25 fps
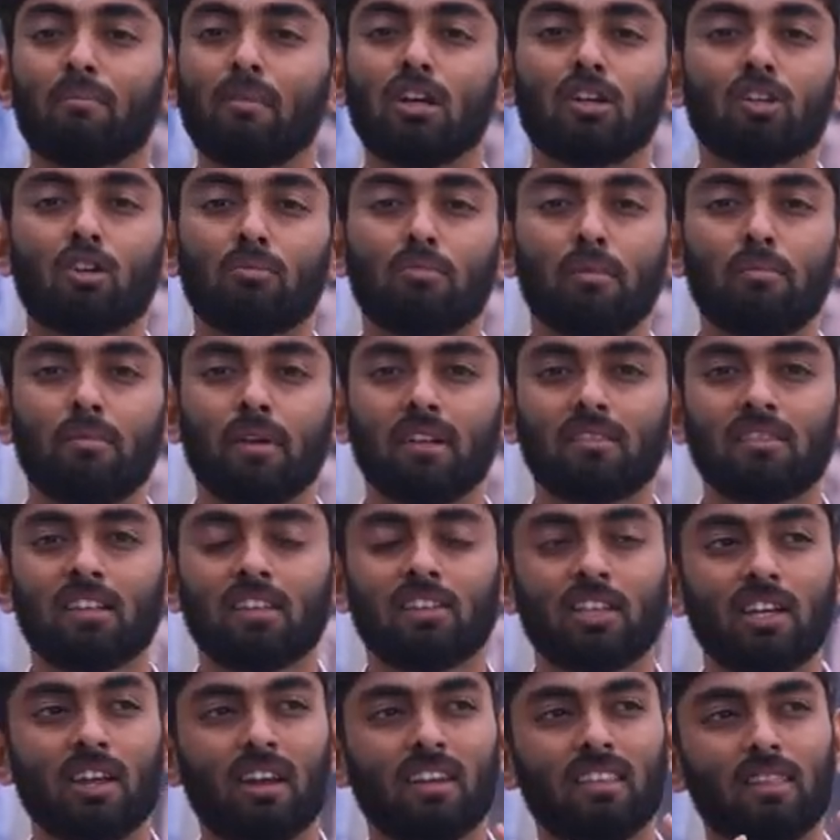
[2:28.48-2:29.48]
நம்மளுக்கு ரொம்ப
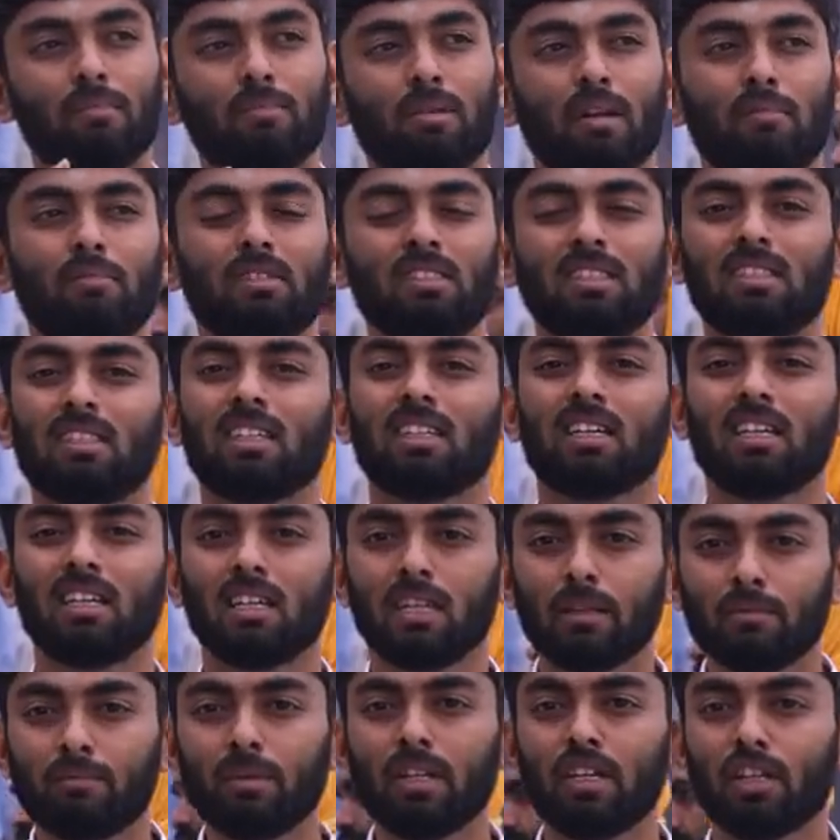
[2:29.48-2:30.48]
பெருசாக தெரியும் அந்த பிரபஞ்சத்துக்கு
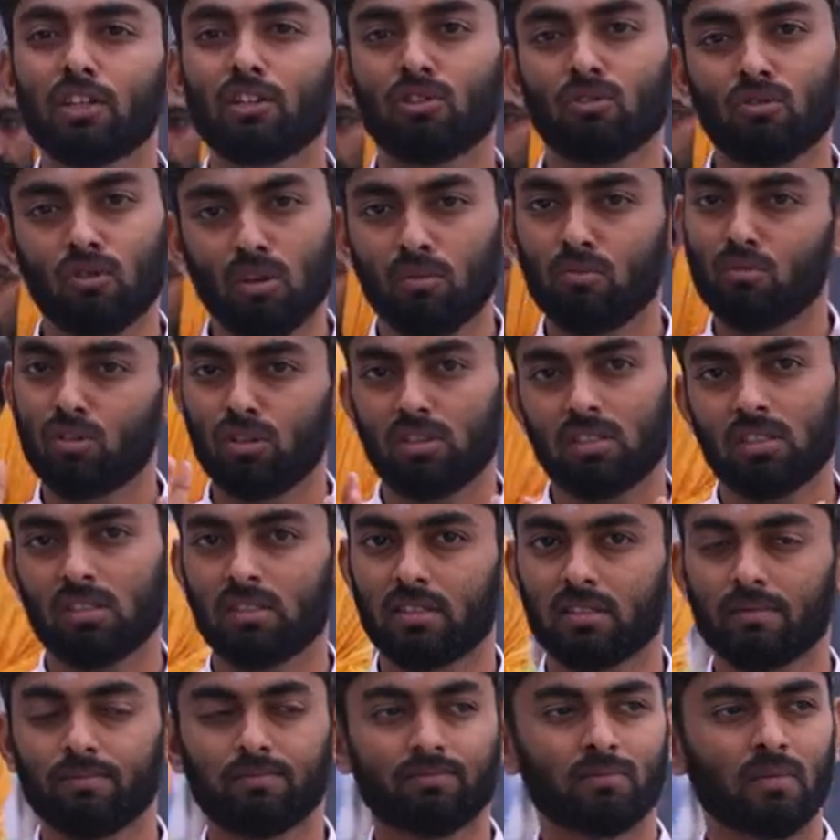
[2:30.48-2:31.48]
இப்படின்றதுக்குள்ளே
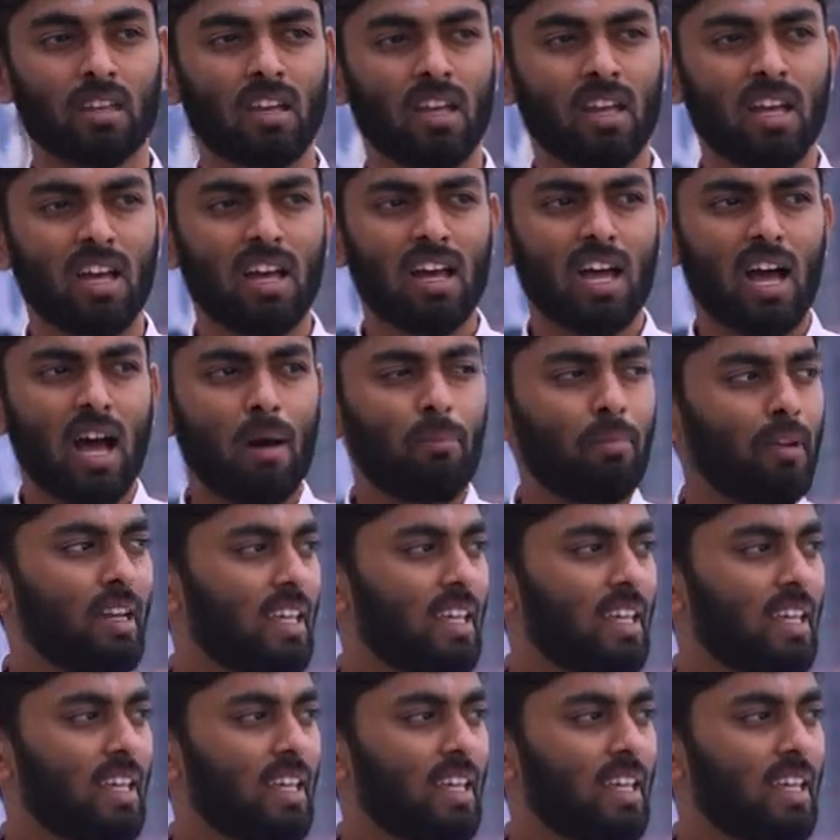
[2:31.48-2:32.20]
முடிஞ்சிருது அப்போ